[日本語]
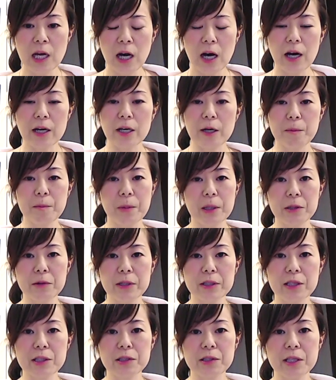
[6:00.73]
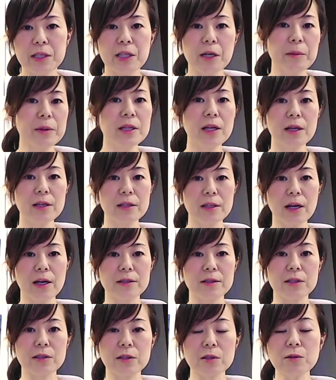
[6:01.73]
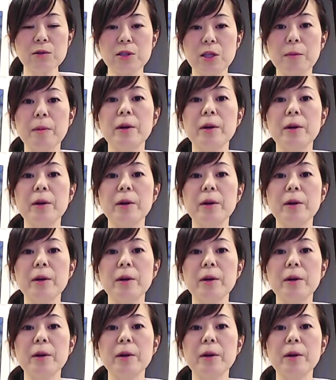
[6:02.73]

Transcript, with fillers: あやっぱり私はダメなんだってすぐ手